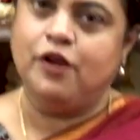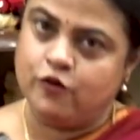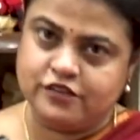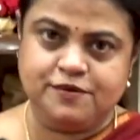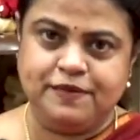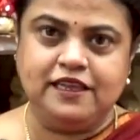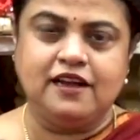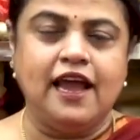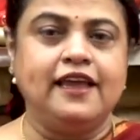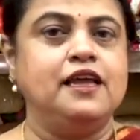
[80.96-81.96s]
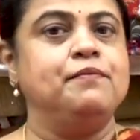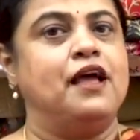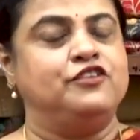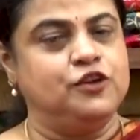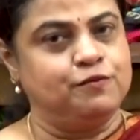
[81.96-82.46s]
ब्लाउजेज भी दिखाएंगे
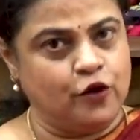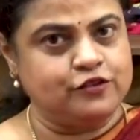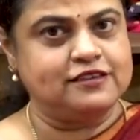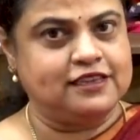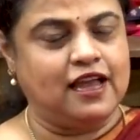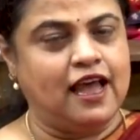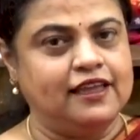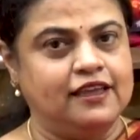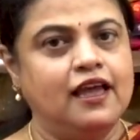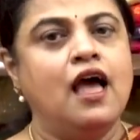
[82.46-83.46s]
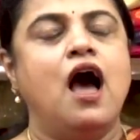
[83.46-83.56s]
मैचिंग ब्लाउजेज दिखाएंगे